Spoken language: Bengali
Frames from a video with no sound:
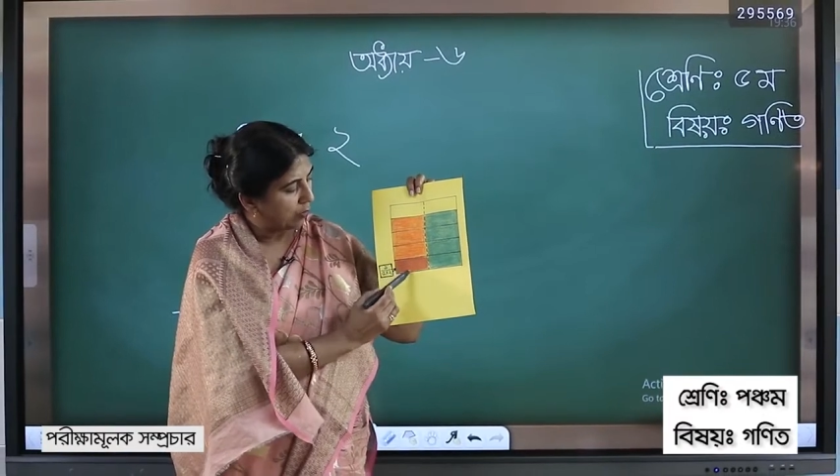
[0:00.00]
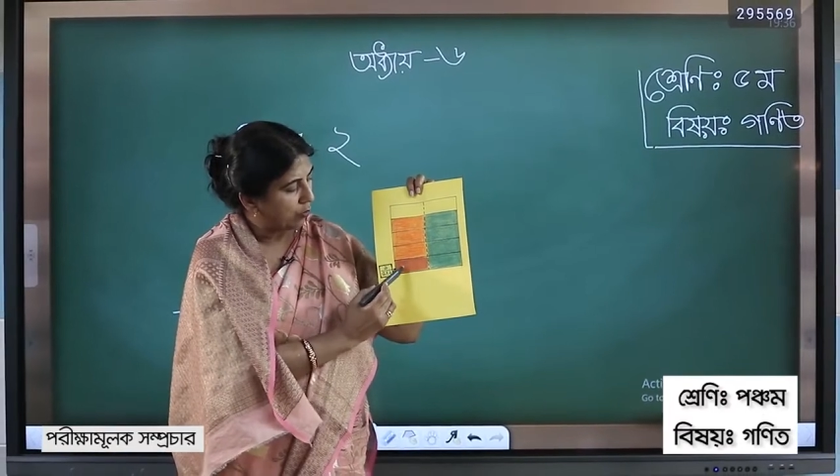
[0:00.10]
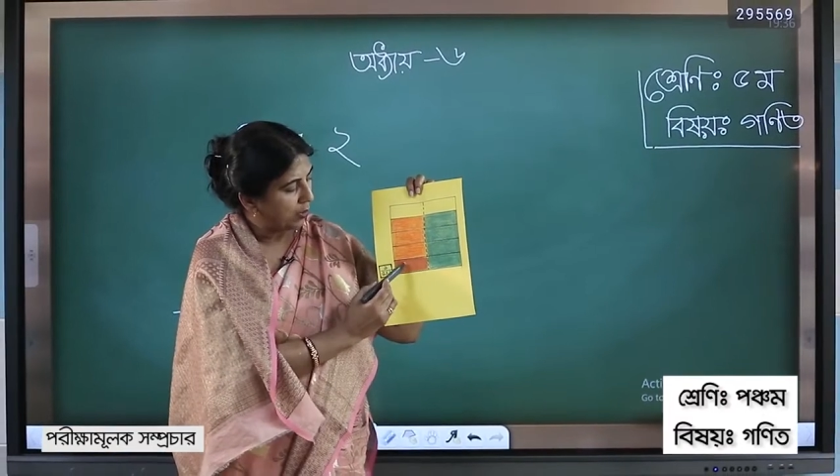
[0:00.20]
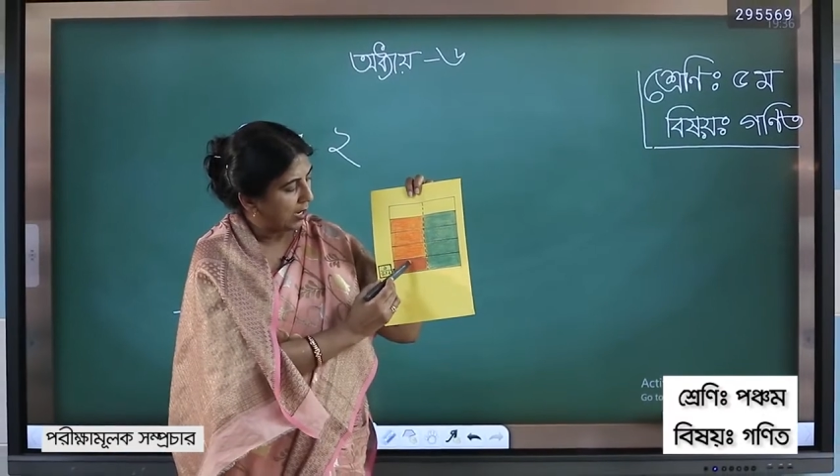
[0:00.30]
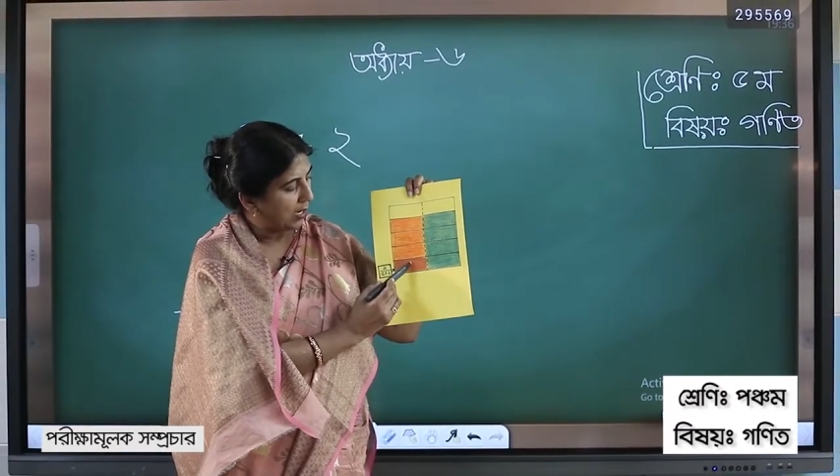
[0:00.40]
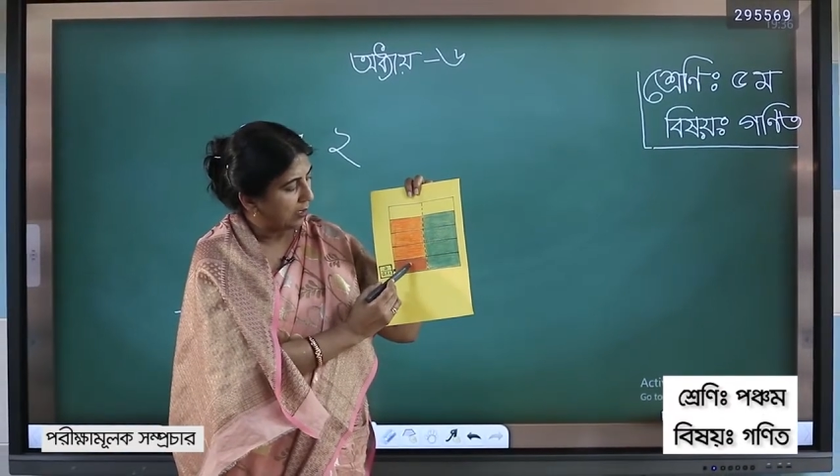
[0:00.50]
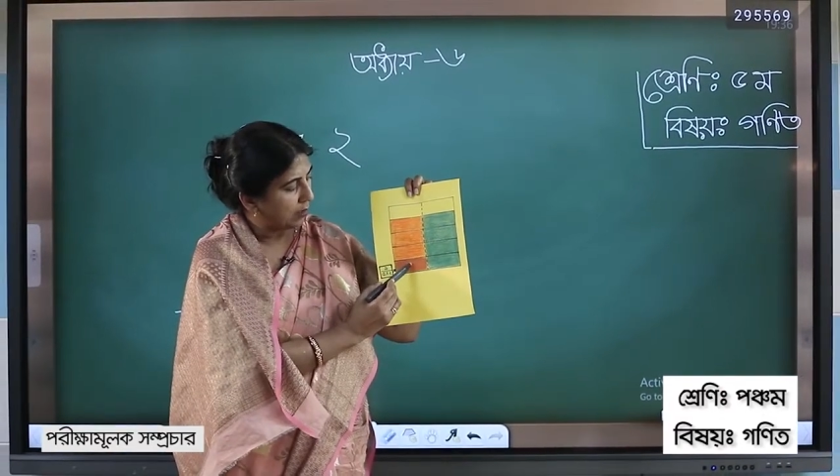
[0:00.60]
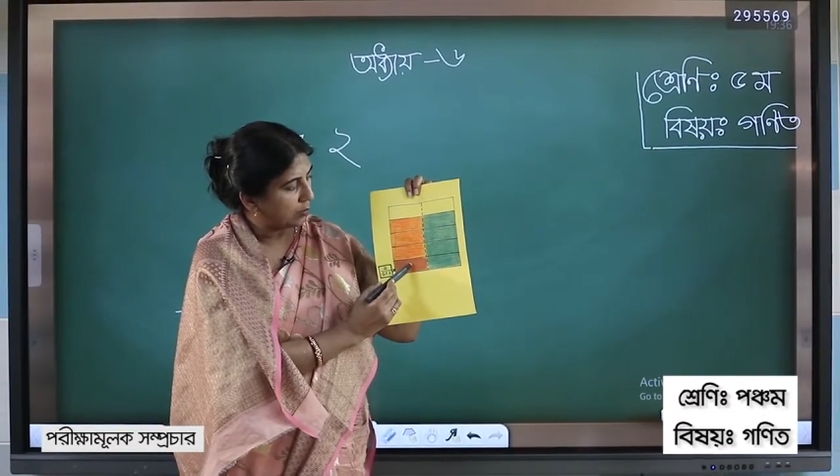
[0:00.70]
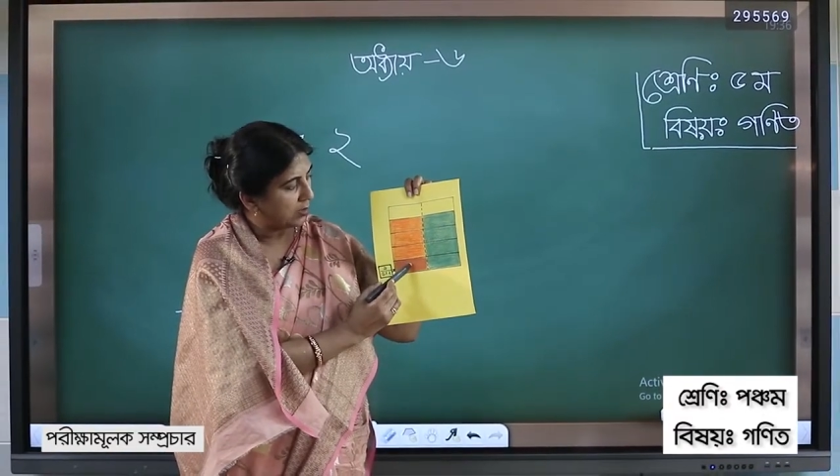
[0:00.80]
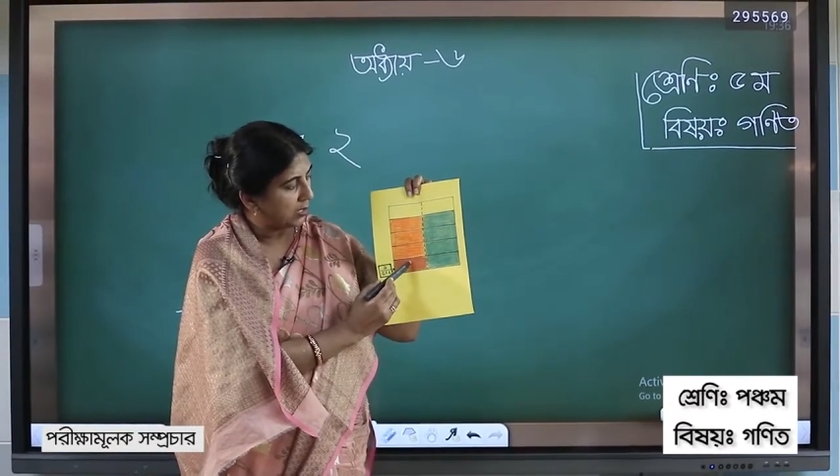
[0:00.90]
দেখো এটা
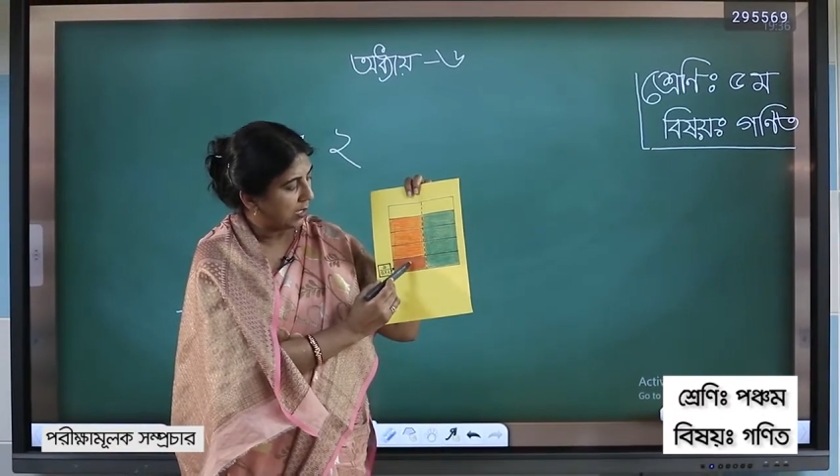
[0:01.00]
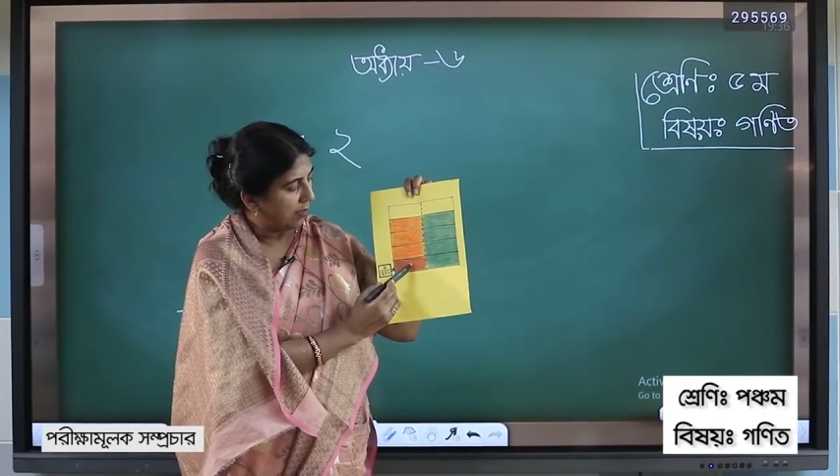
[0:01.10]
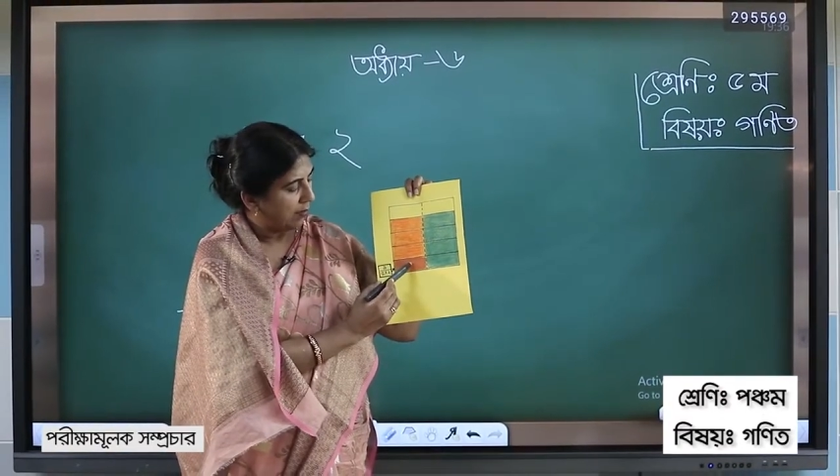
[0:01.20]
হচ্ছে